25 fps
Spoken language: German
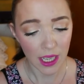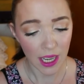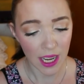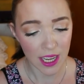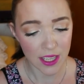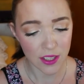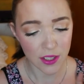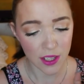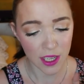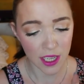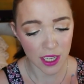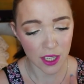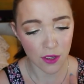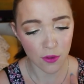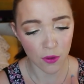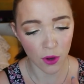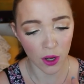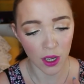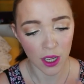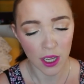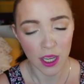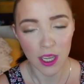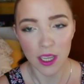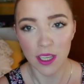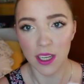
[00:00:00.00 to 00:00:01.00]
also nicht
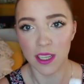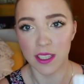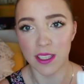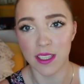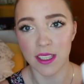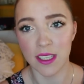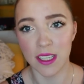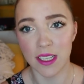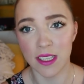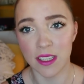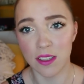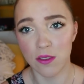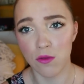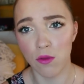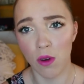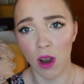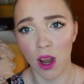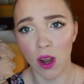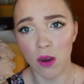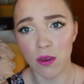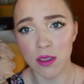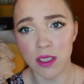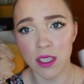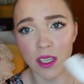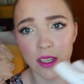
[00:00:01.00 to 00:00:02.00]
nur, dass es jetzt cool
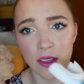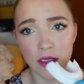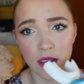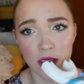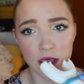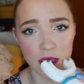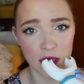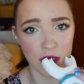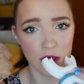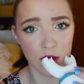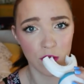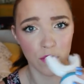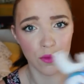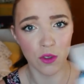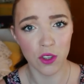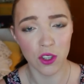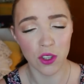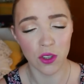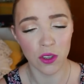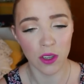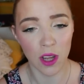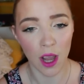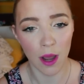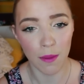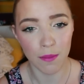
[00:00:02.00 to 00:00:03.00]
aussieht und dass ihr so ein
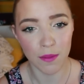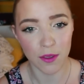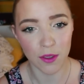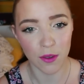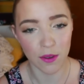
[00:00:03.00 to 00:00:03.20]
Mundstück habt,